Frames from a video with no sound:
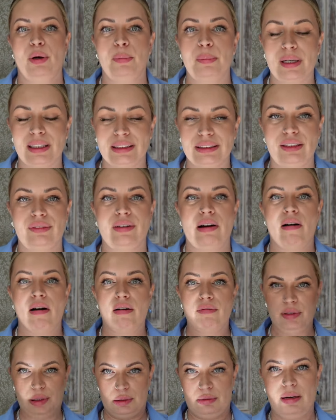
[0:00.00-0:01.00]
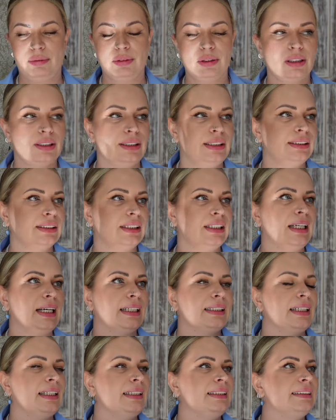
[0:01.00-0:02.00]
popracowałam, wysłałam do klientki
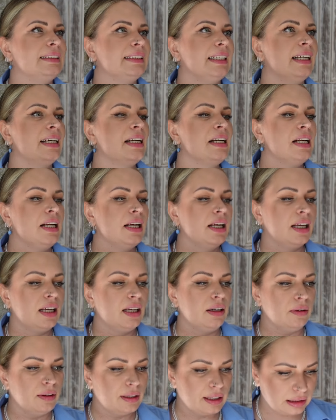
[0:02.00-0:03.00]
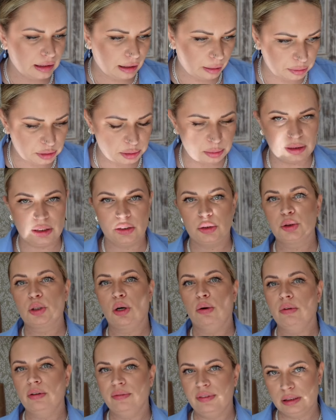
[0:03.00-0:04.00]
analizę, e, ogarnęłam do
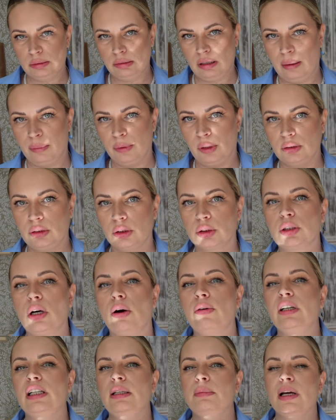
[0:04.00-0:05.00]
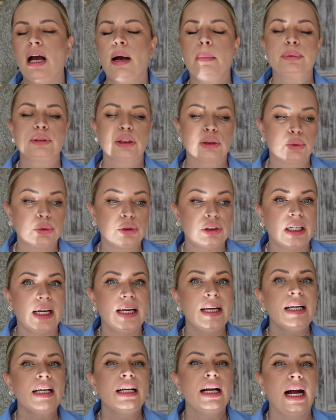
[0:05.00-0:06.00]
szkoły, wysłałam go do szkoły i miałam przeczucie
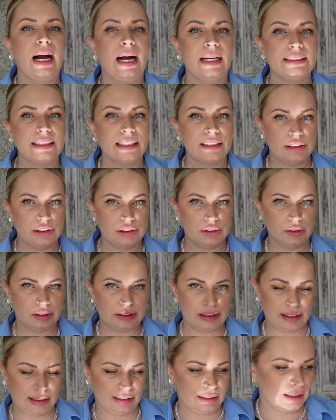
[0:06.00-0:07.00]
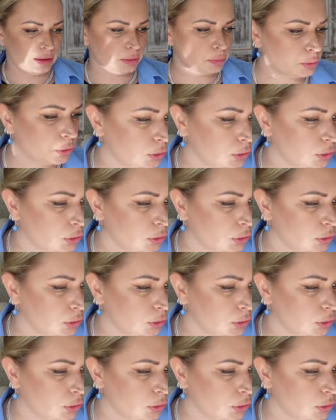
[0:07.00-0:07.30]
Ania idź do second handu,